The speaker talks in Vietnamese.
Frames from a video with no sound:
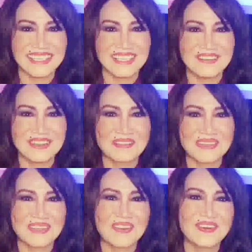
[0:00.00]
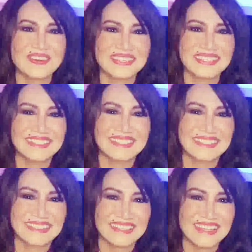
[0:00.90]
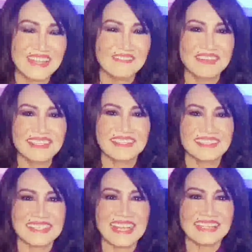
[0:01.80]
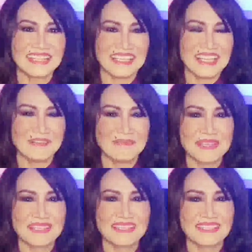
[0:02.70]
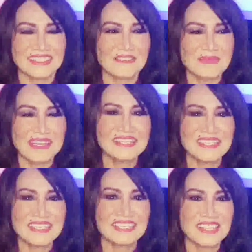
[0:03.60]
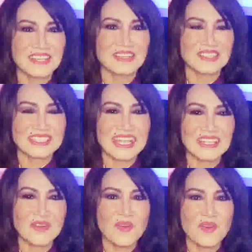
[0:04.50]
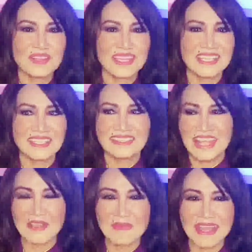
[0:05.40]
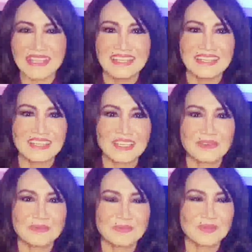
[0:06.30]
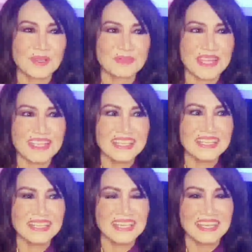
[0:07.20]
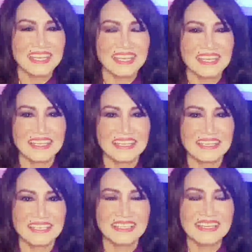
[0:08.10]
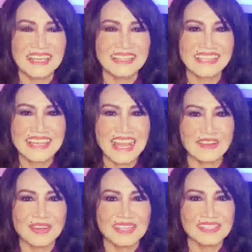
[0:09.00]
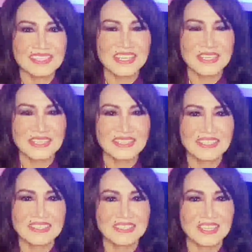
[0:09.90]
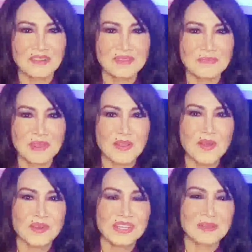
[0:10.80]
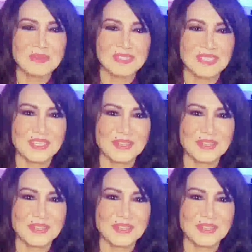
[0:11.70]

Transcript: không kêu bằng cô nữa với thời gian thì mình cứ từ từ mình lên chức còn các cô thì cứ thế mãi không không thấy à, à, lớn lên tí nào cho nên là từ từ không kêu bằng cô nó kêu bằng chị